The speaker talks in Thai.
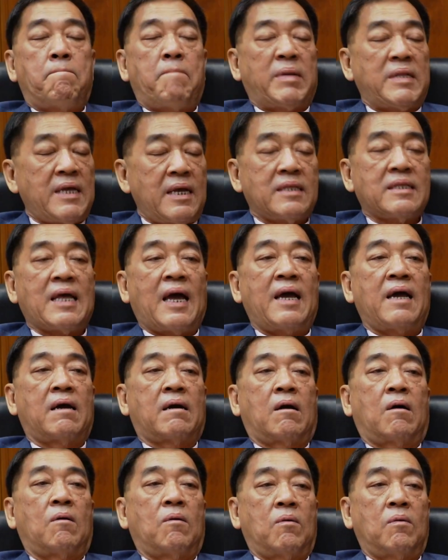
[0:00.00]
ประเทศไทย
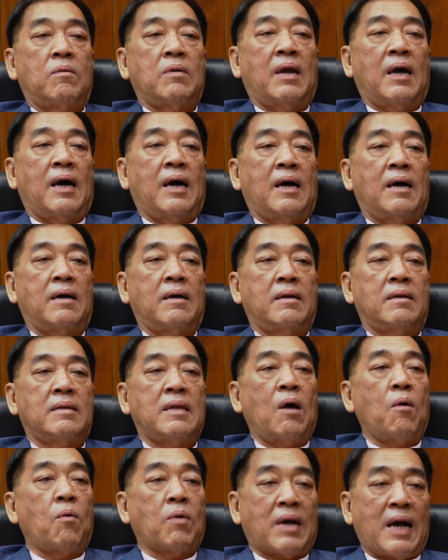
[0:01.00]
เรานะฮะ
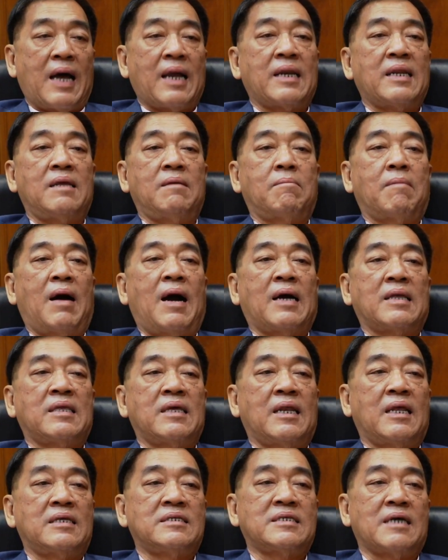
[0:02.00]
ได้โอกาสดีมากที่
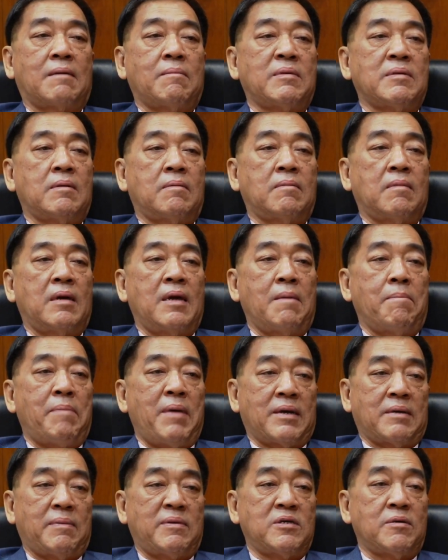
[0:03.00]
ได้จัดเอเป
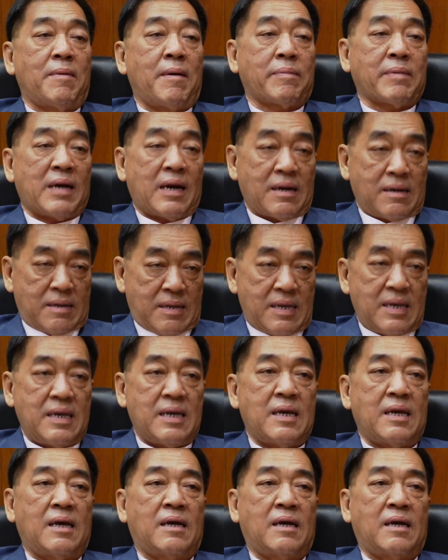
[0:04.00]
กเป็นฉบับครั้งนี้